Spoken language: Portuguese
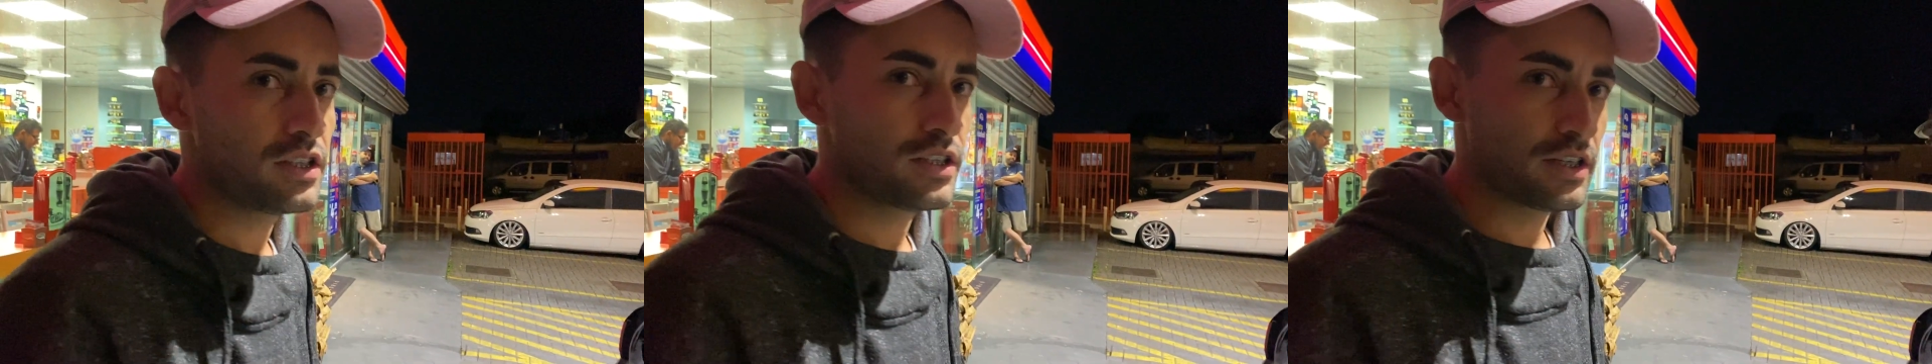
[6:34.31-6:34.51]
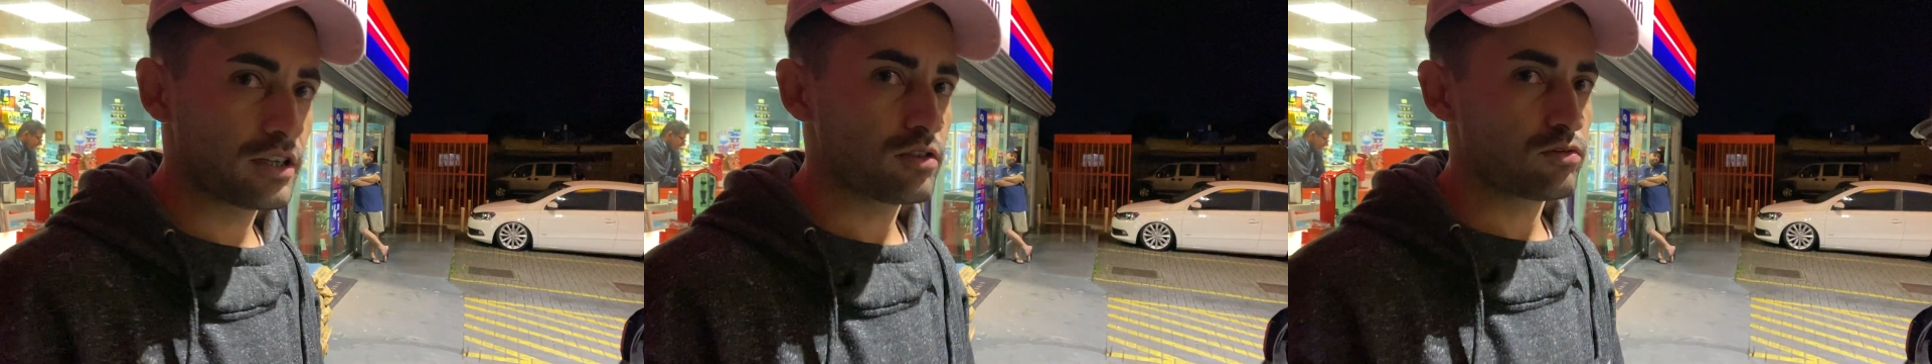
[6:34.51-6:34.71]

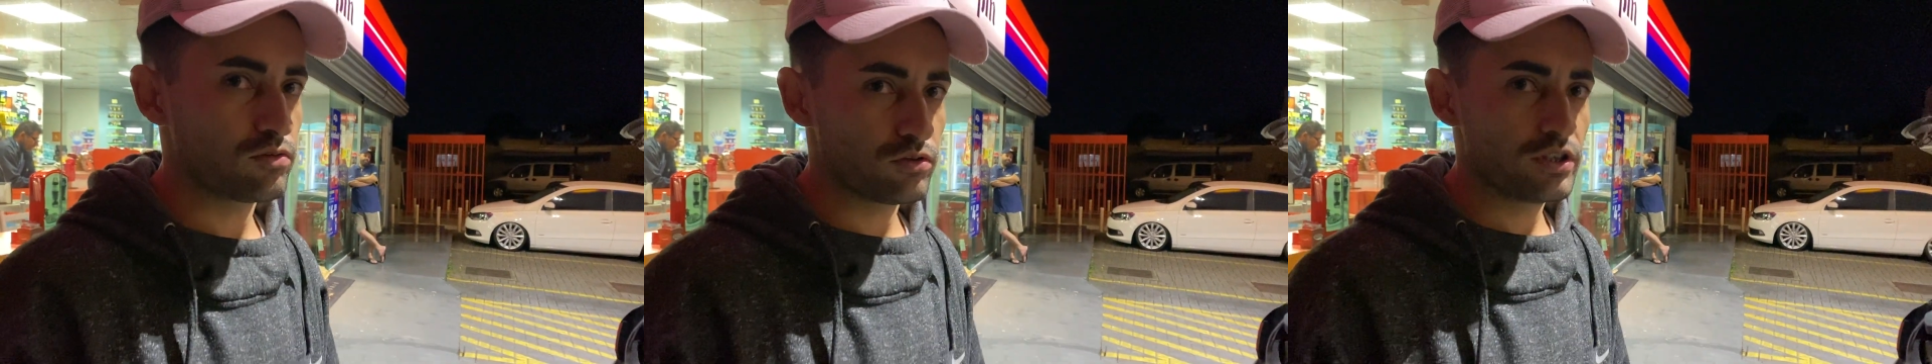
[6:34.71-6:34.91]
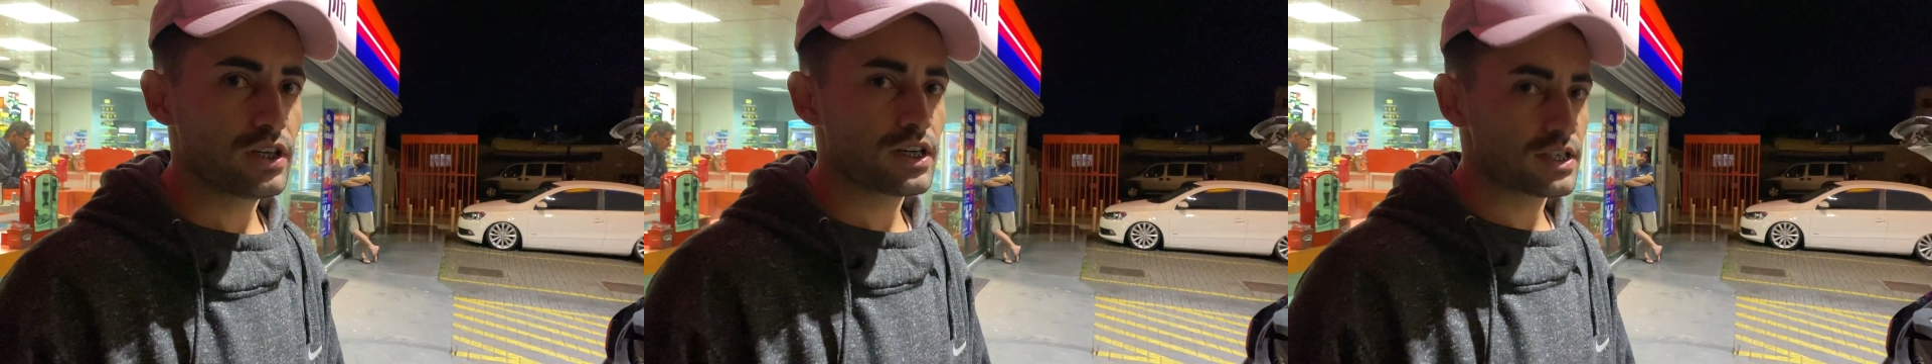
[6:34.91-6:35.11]
Inteira, inteira.
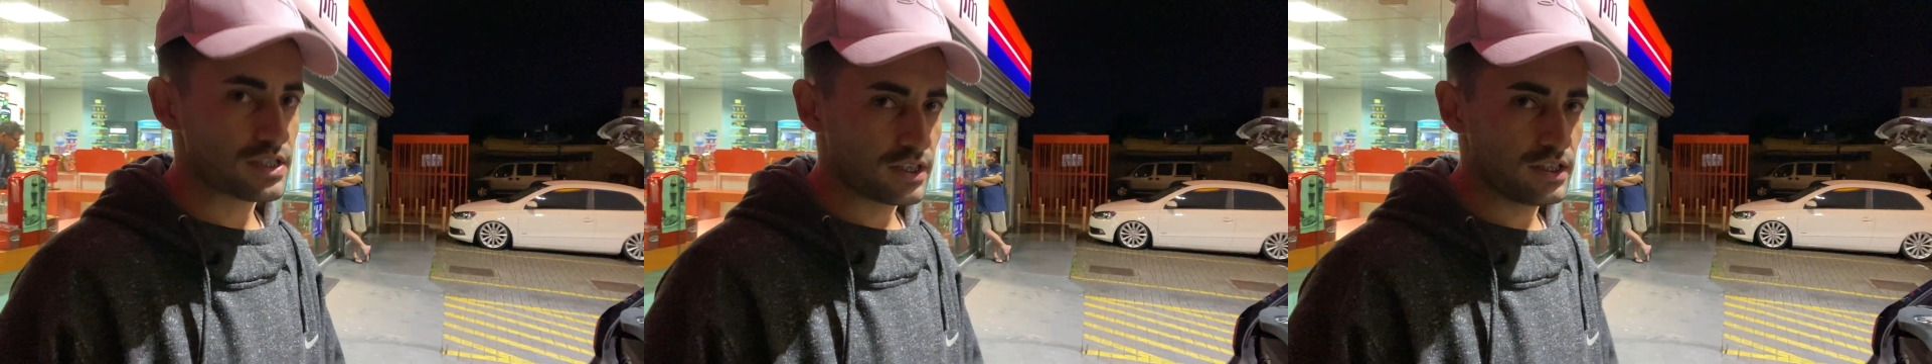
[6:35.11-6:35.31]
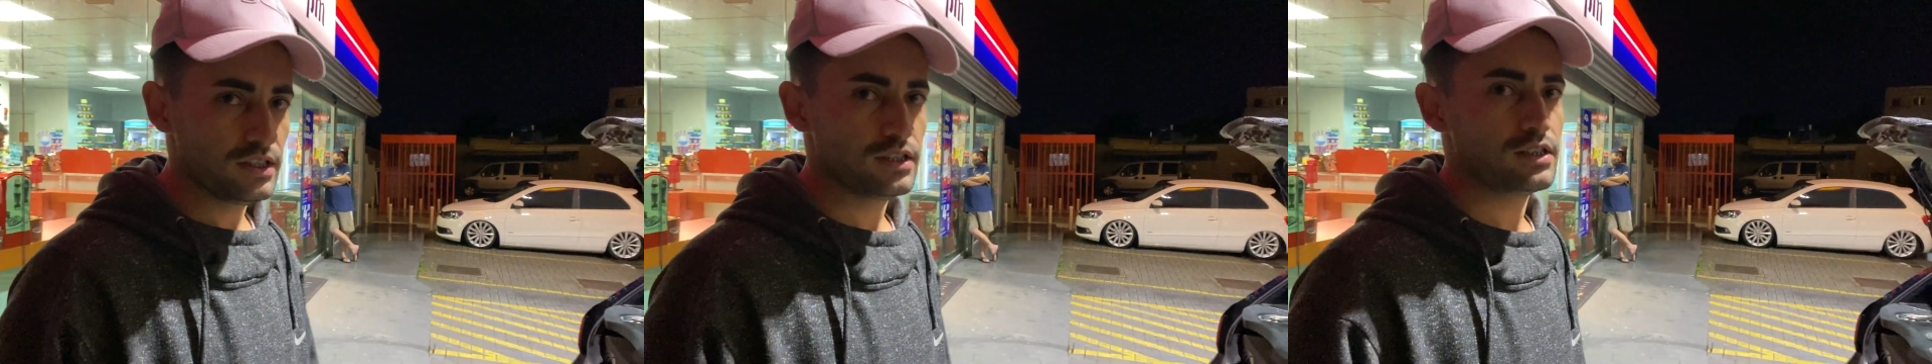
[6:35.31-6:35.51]
Feito em
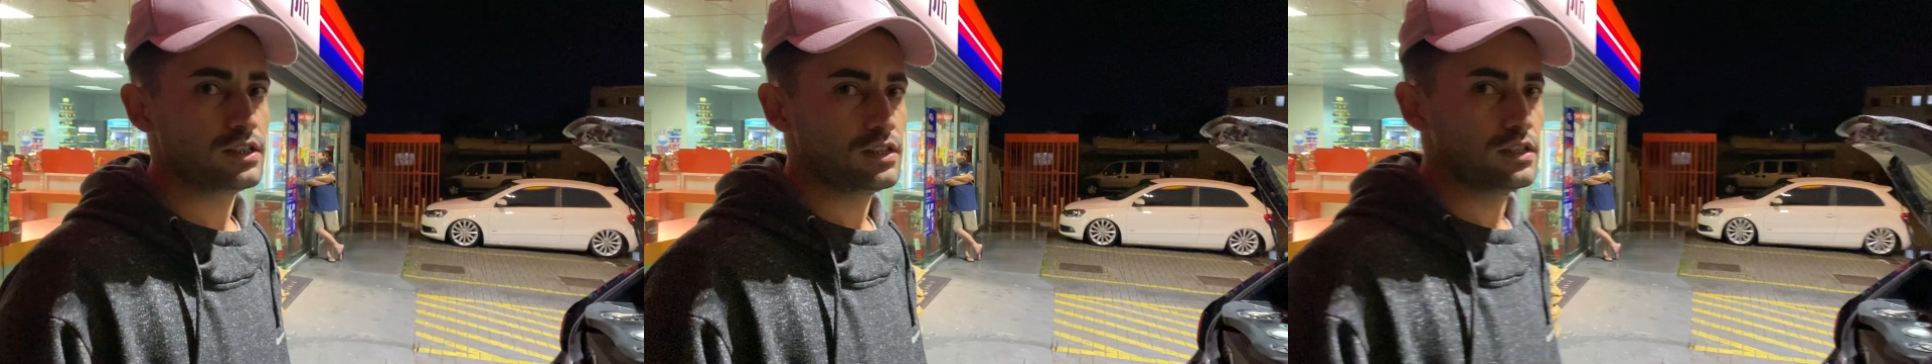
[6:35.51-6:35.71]
casa, é.